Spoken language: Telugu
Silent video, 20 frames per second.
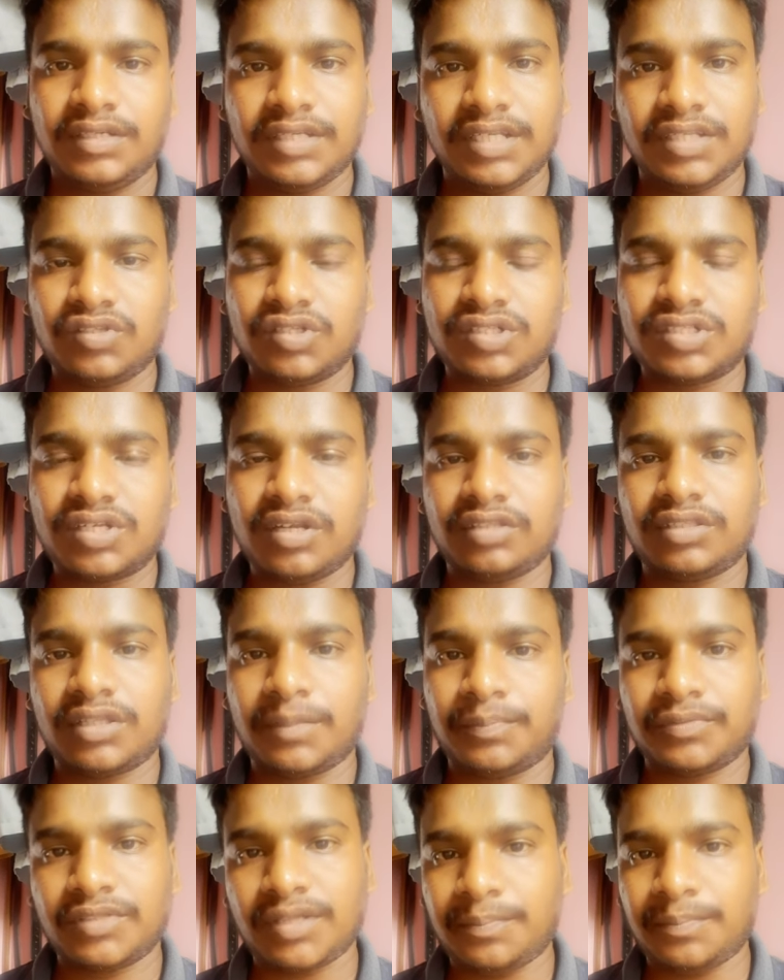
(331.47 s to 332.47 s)
నీ దృష్టిలో
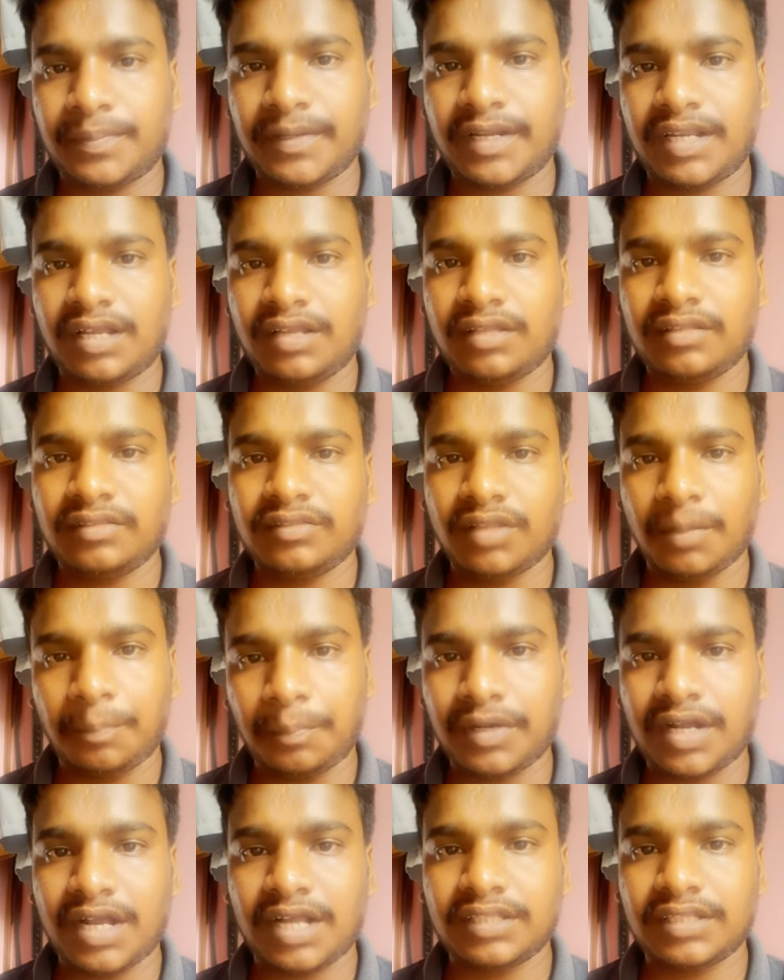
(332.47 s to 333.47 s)
తప్పు తప్పేనా
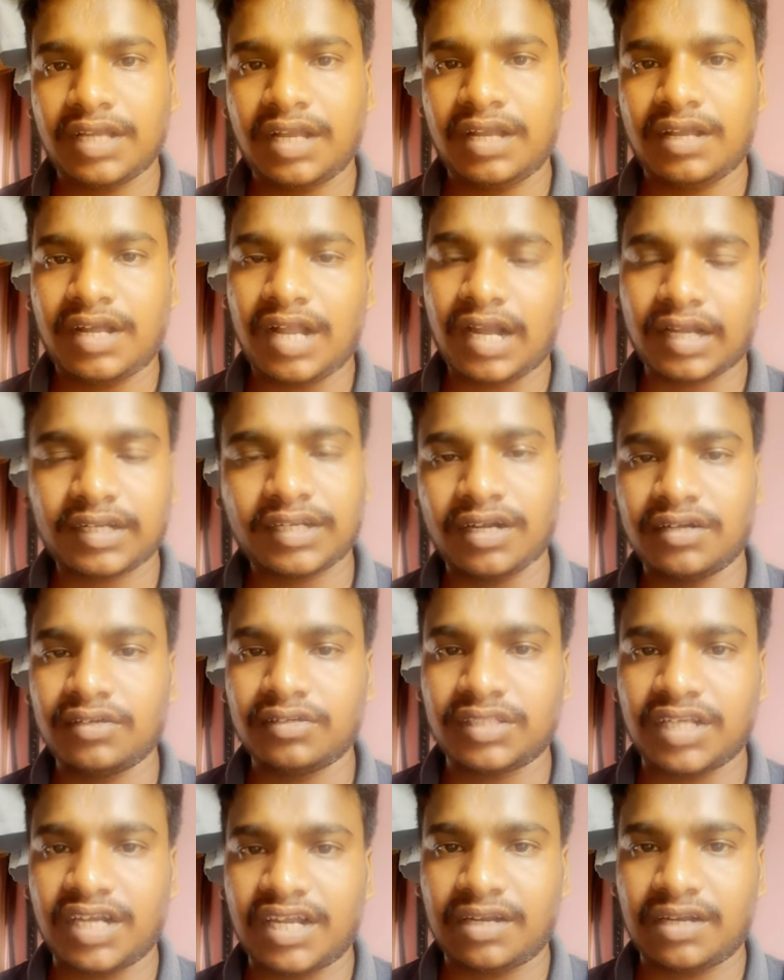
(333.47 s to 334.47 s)
తప్పు కాదా అట్ట
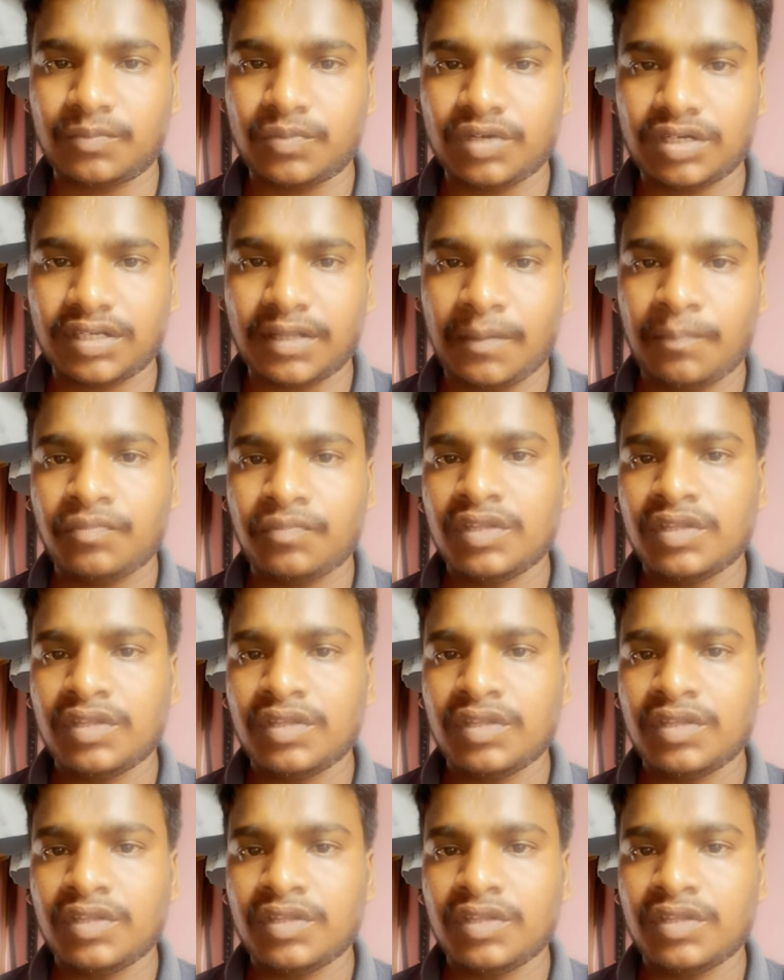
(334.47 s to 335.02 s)
అడుగుతాడనమాట